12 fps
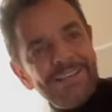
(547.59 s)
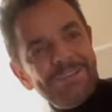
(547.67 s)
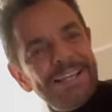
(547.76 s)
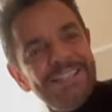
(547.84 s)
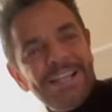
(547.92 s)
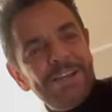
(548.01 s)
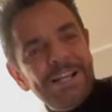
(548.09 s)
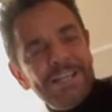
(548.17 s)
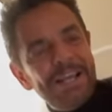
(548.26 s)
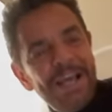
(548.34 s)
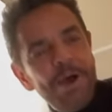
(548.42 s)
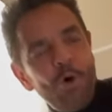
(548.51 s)
No sé ni qué.
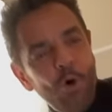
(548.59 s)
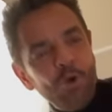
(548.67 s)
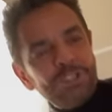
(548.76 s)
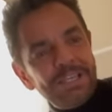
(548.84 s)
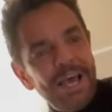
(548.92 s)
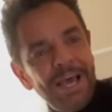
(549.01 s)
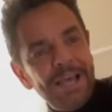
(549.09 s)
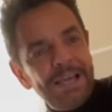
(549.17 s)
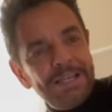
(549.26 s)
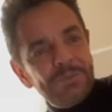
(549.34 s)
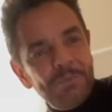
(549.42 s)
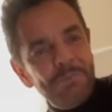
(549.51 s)
Osa
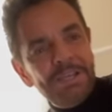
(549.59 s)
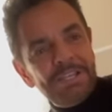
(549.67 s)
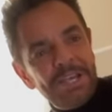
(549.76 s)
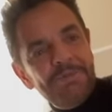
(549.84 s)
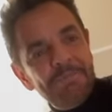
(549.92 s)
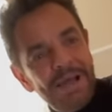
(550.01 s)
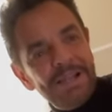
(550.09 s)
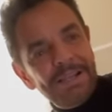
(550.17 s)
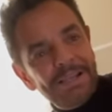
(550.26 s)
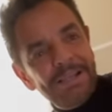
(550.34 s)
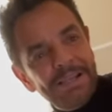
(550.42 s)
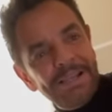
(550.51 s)
es un pinche animal
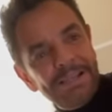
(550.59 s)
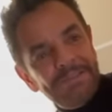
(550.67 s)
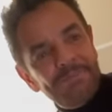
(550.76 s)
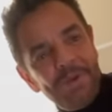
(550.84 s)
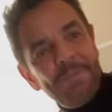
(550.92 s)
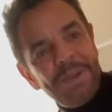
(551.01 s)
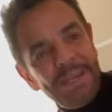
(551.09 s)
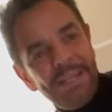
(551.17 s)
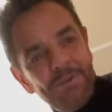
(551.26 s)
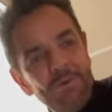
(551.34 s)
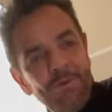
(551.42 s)
femenino.